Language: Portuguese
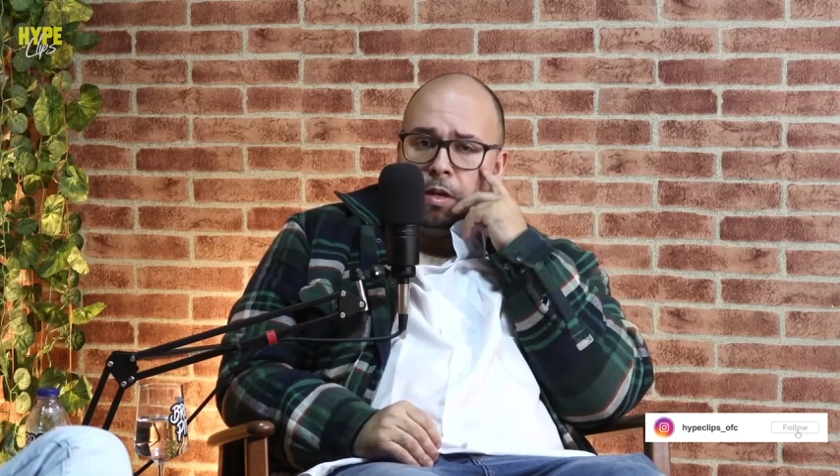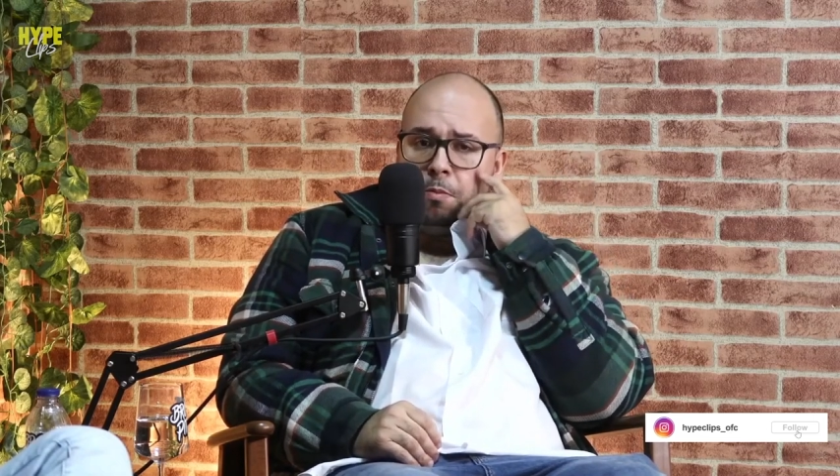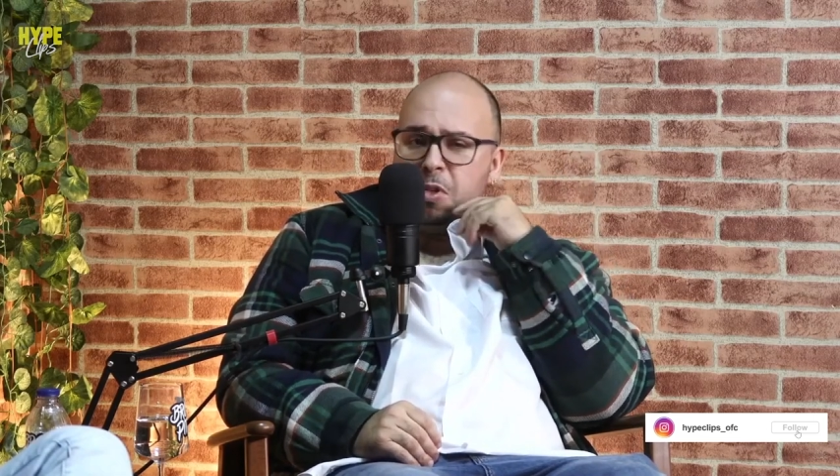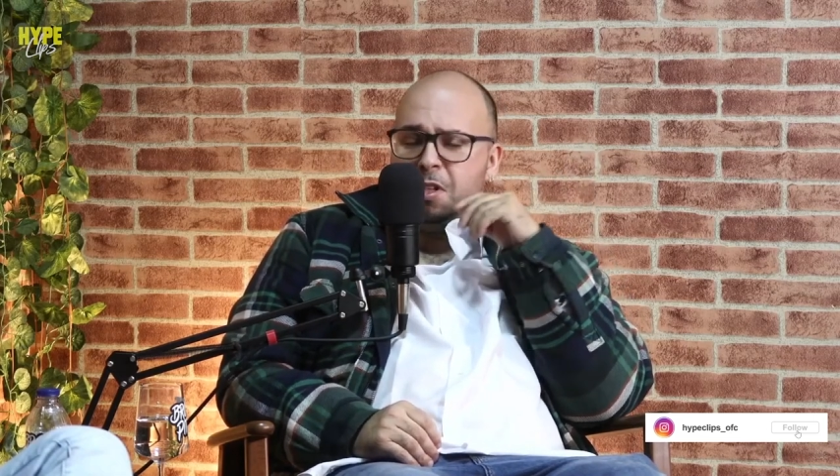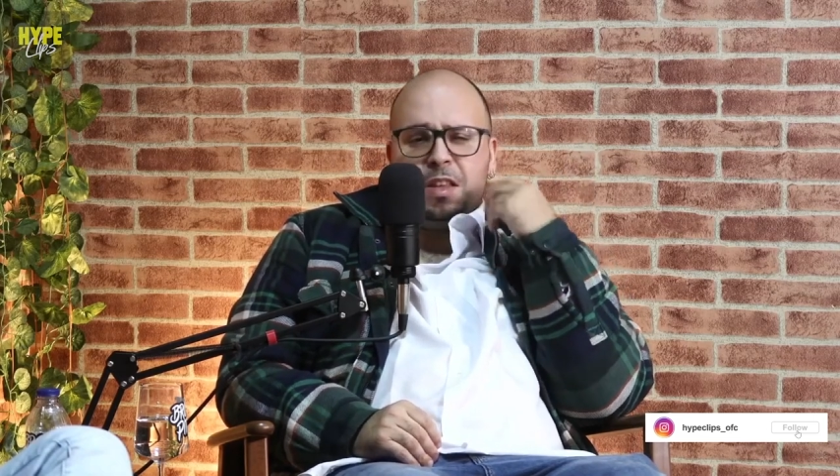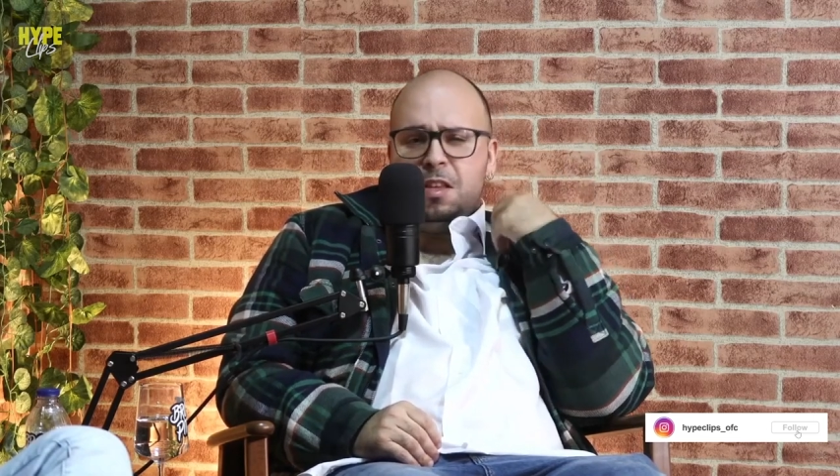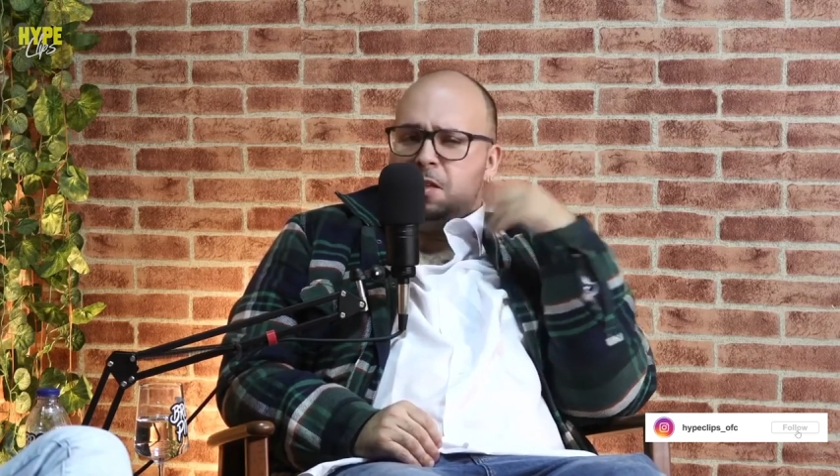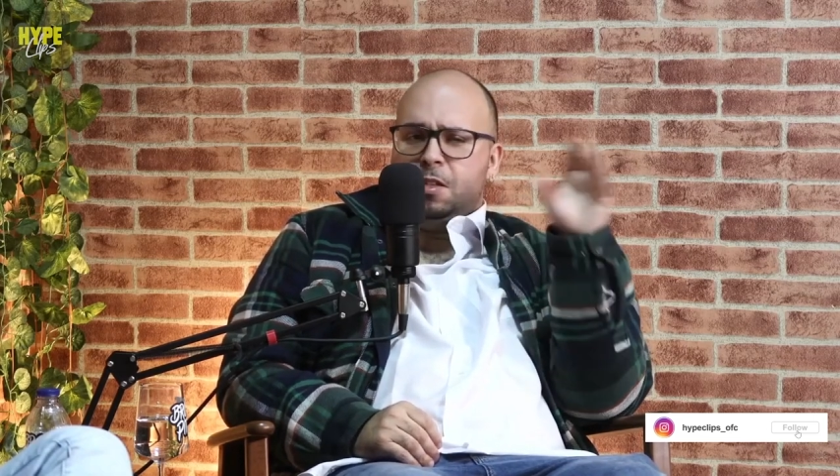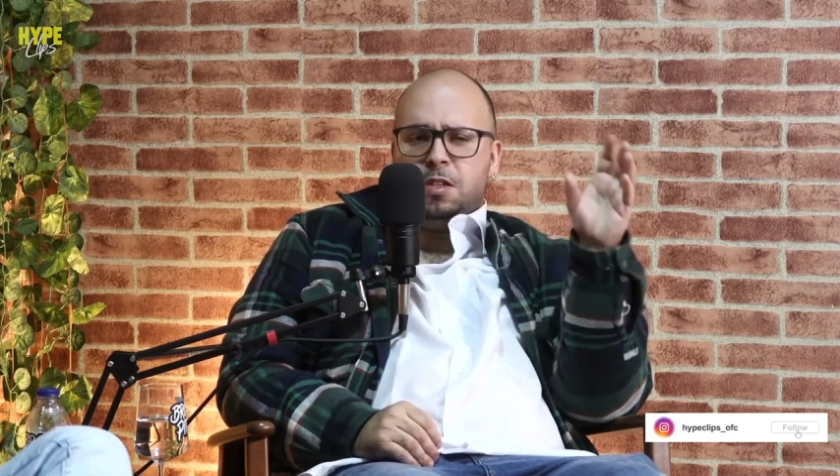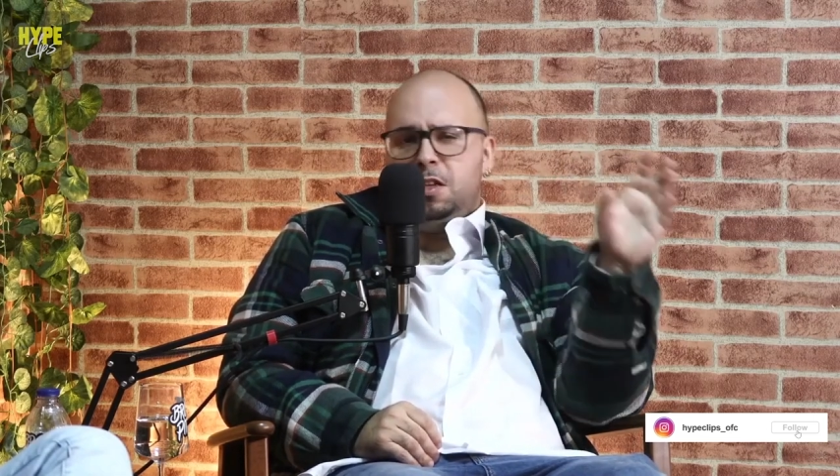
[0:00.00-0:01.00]
mas já tinha
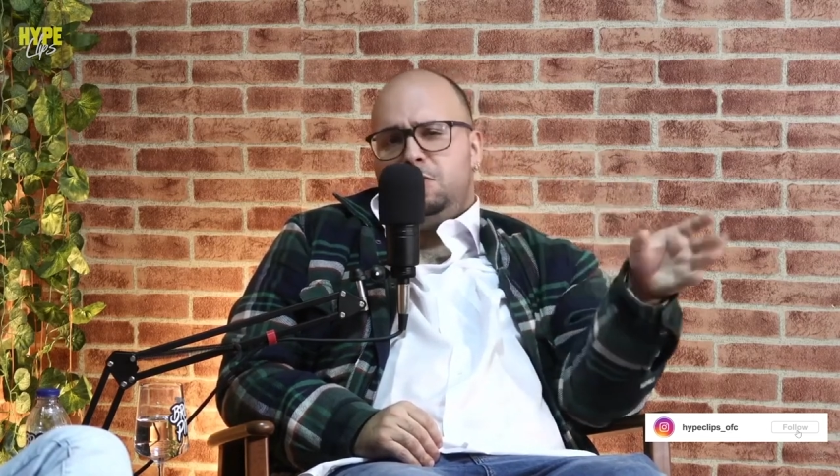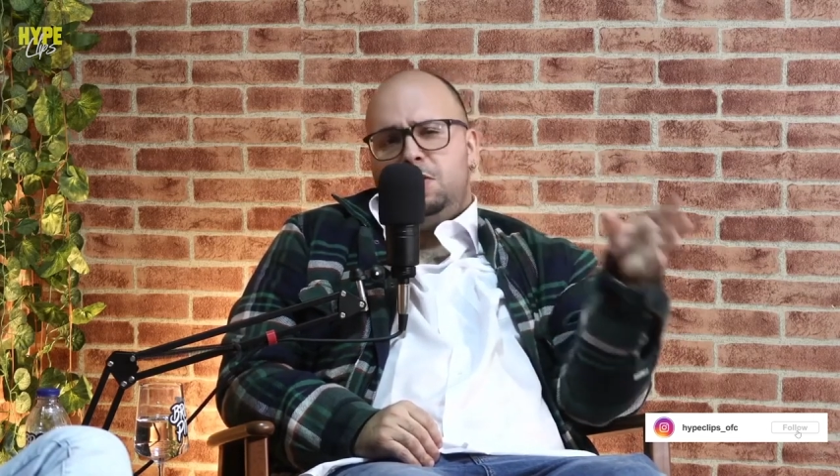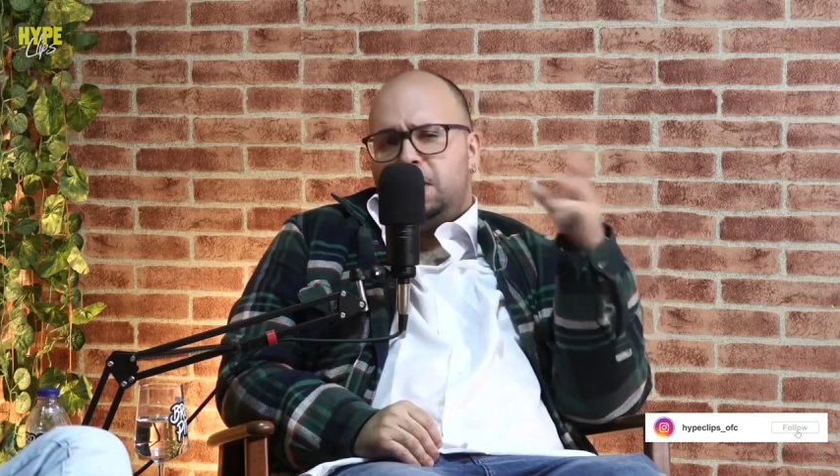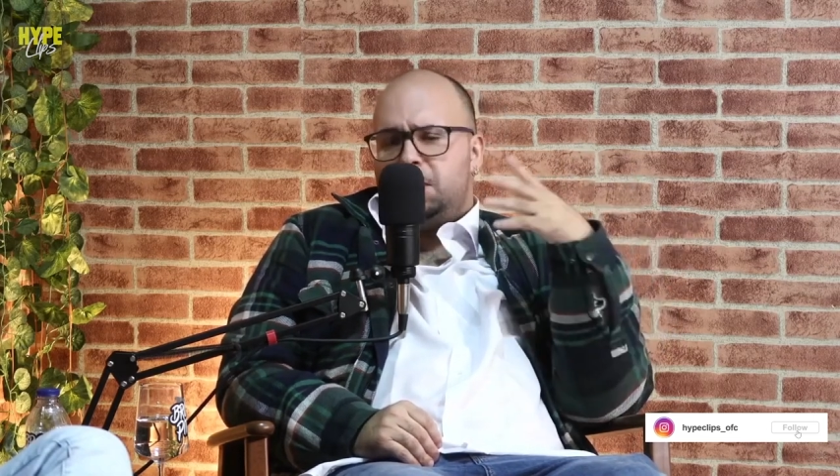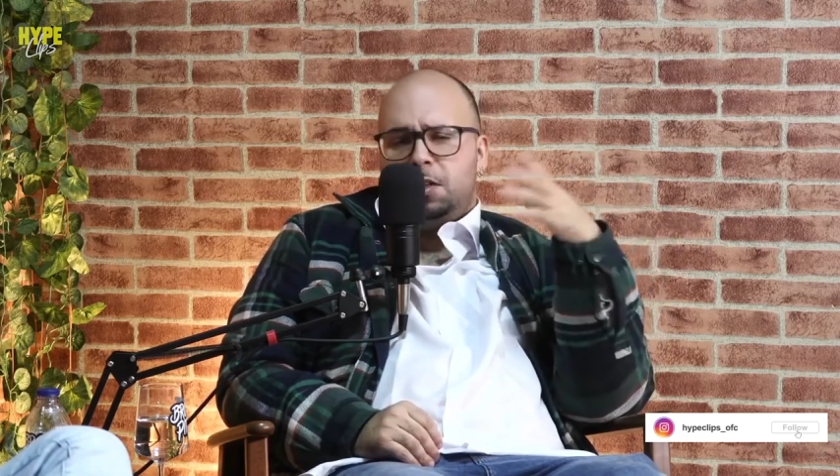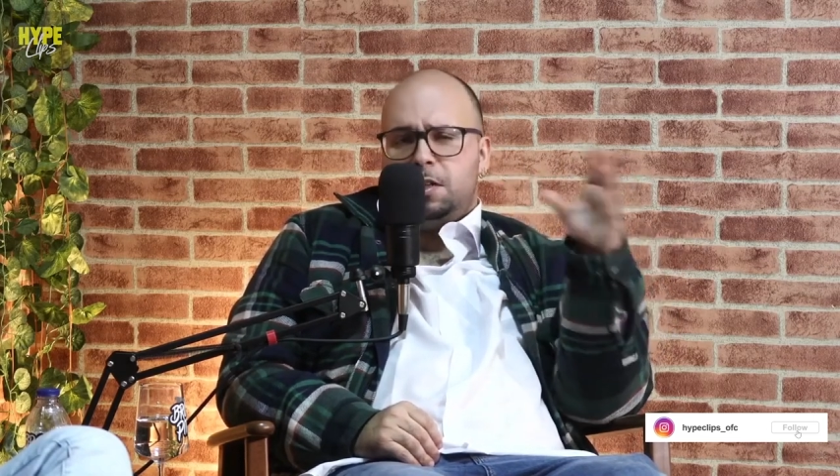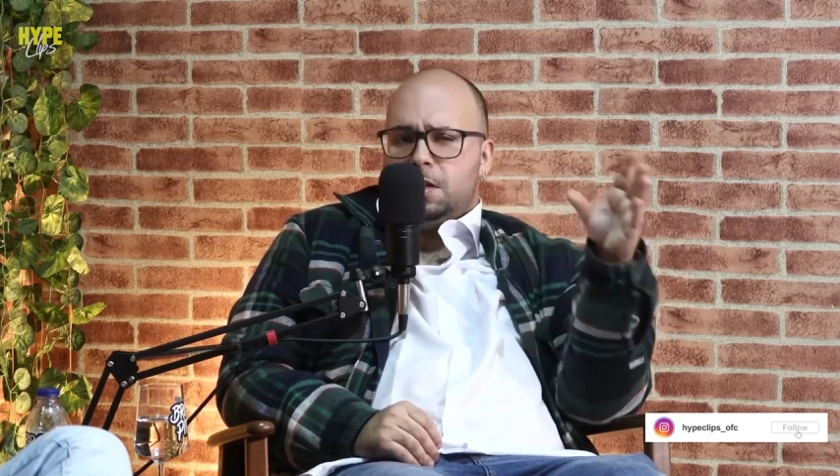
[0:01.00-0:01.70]
desistido e essa,